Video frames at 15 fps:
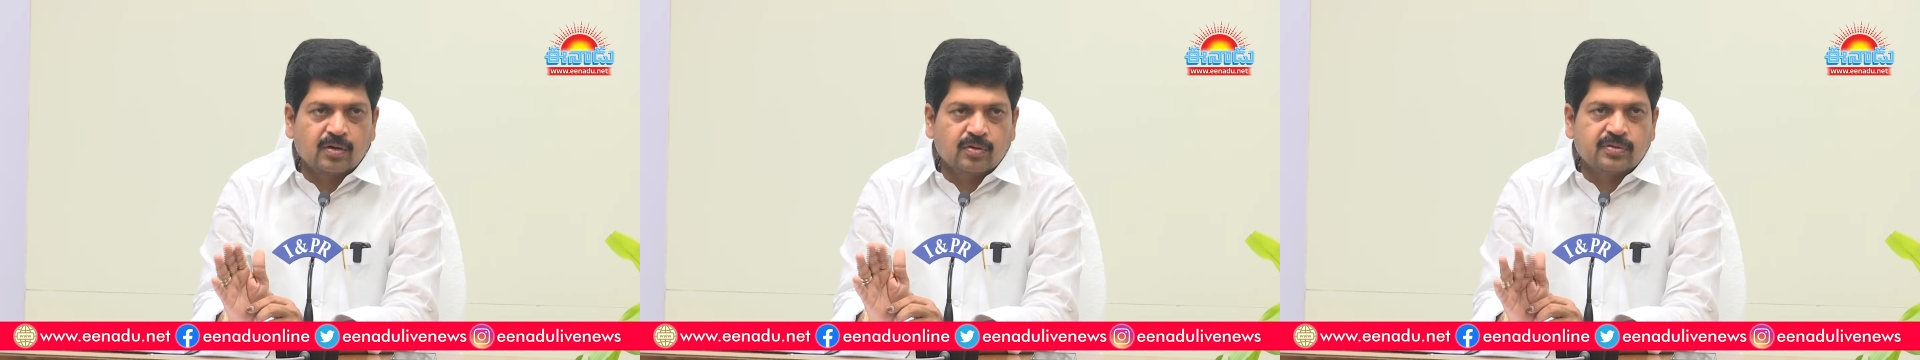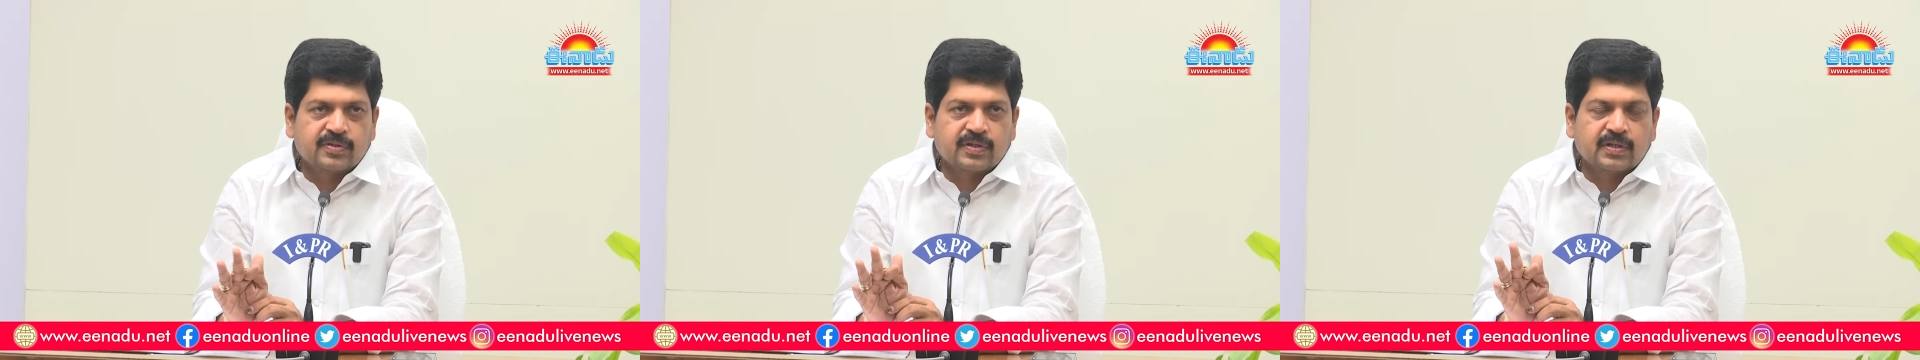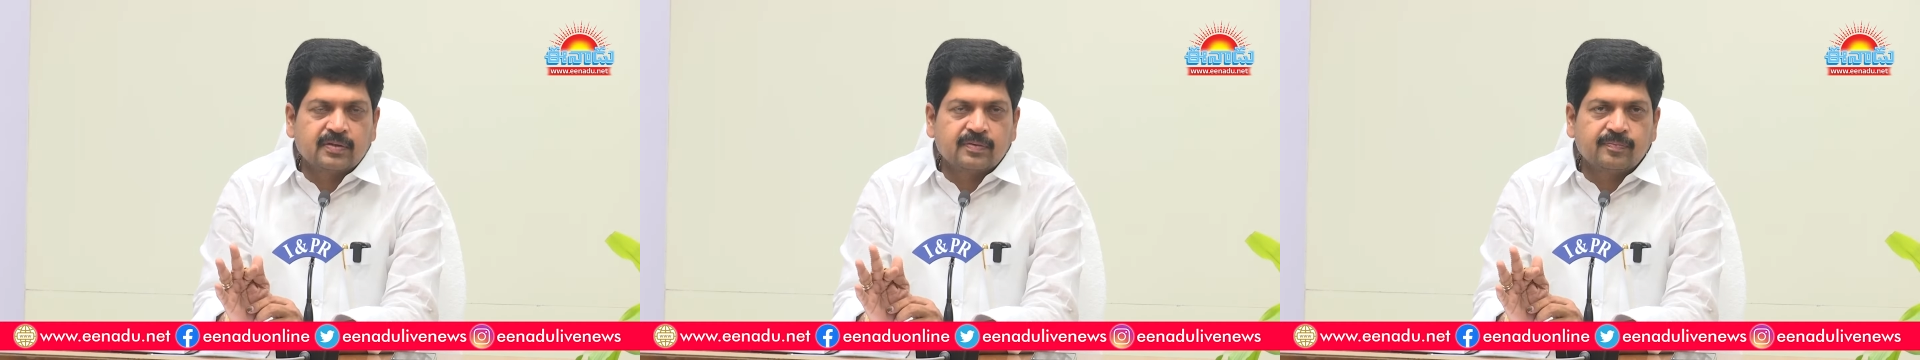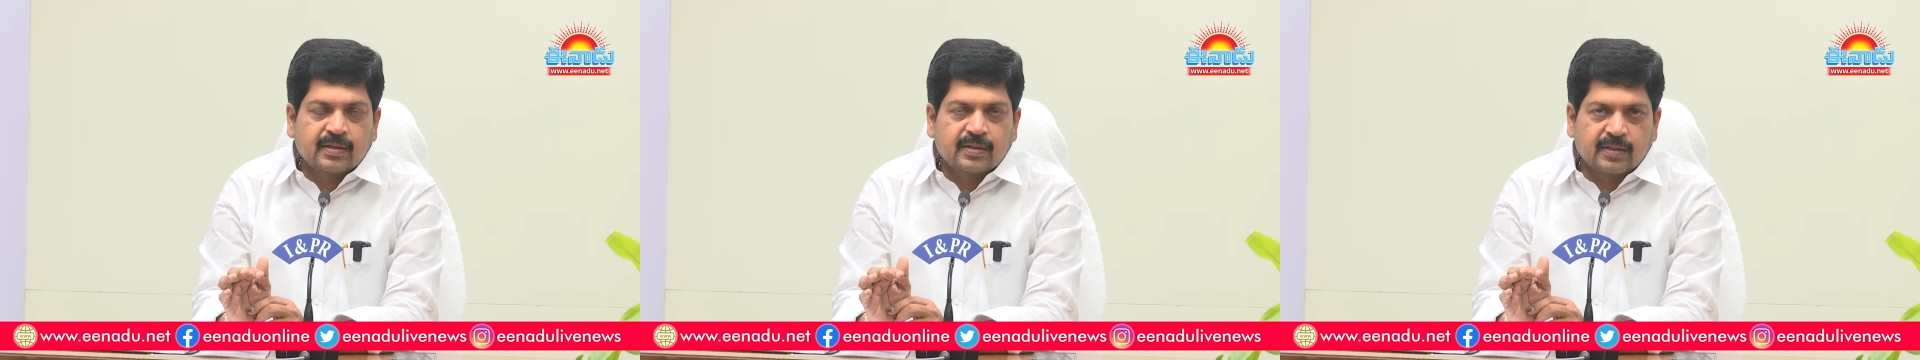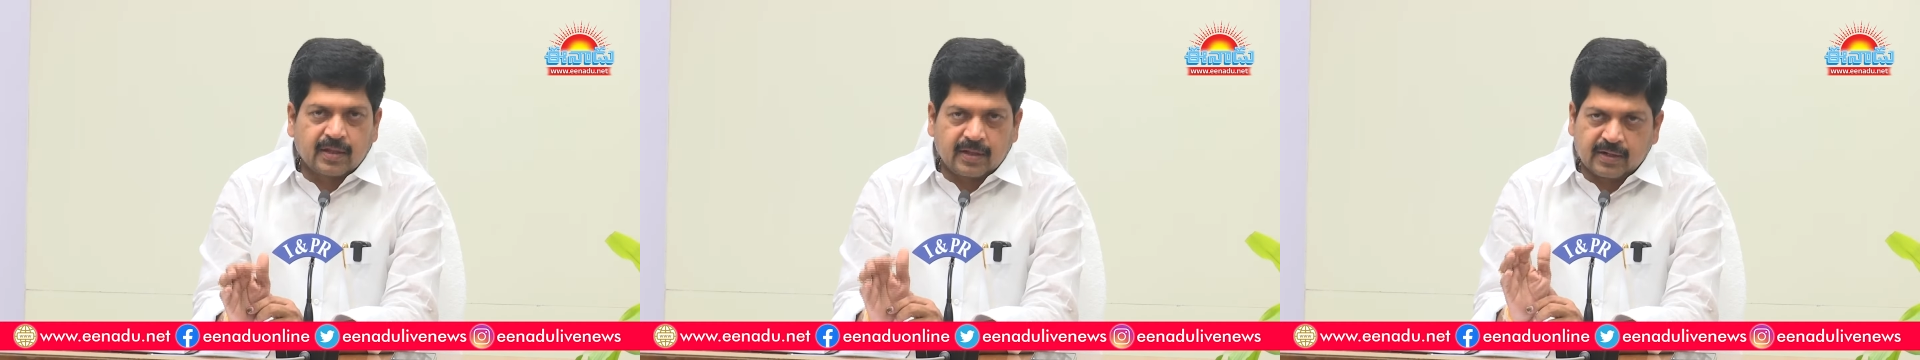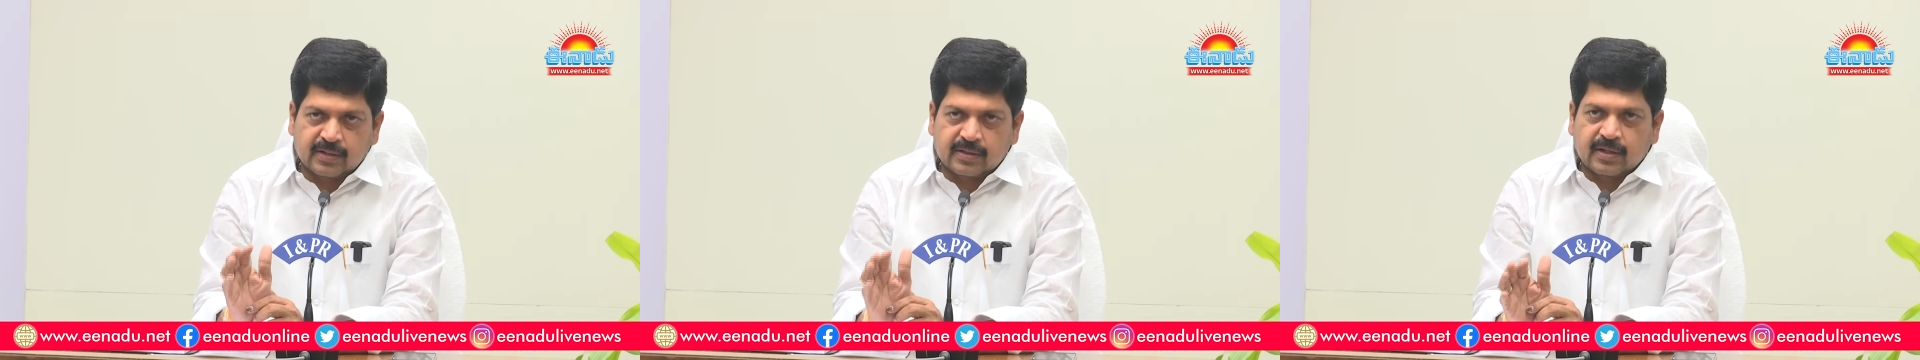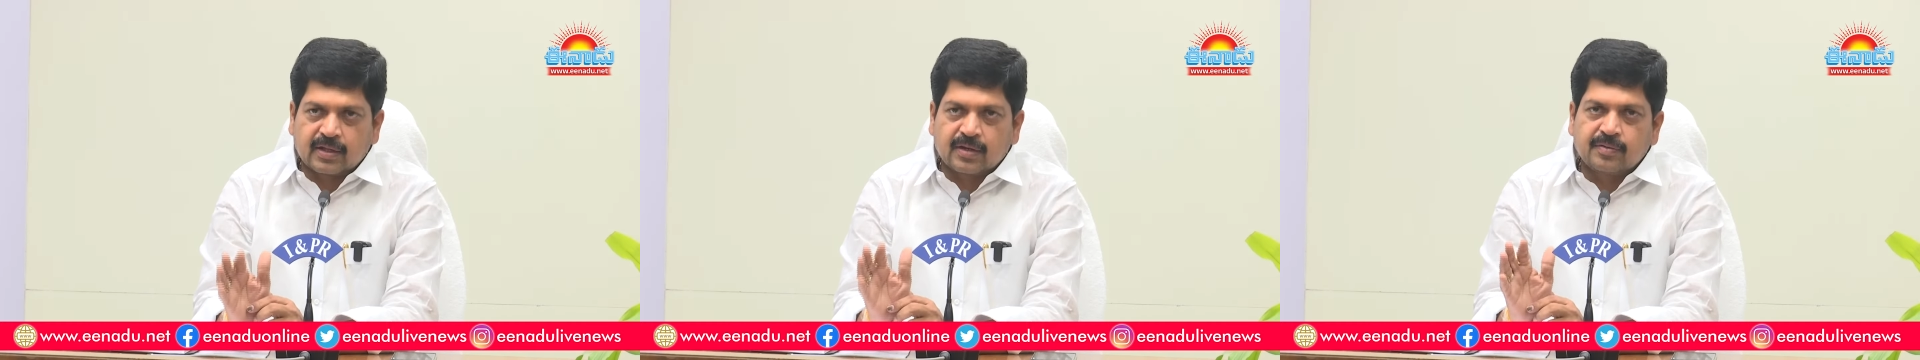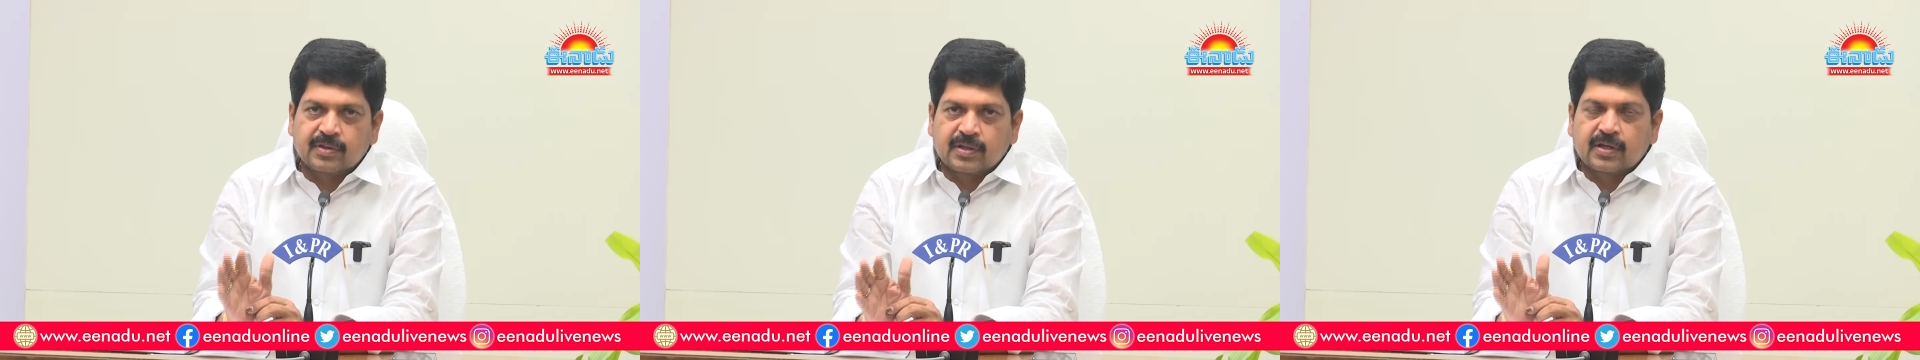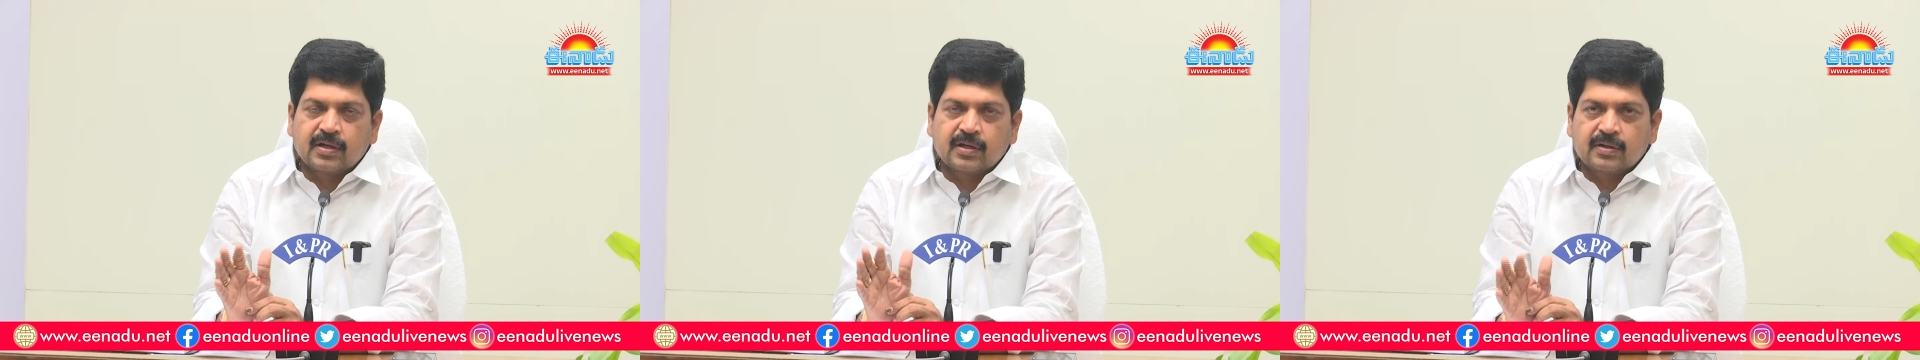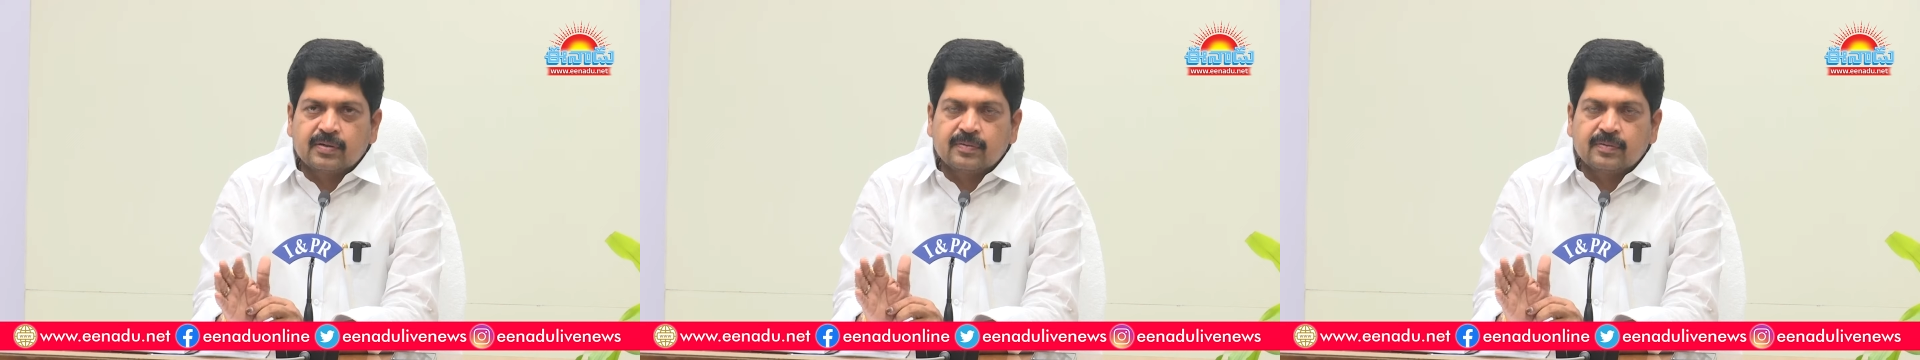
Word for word: ఆలోచన దానికి తగిన విధంగా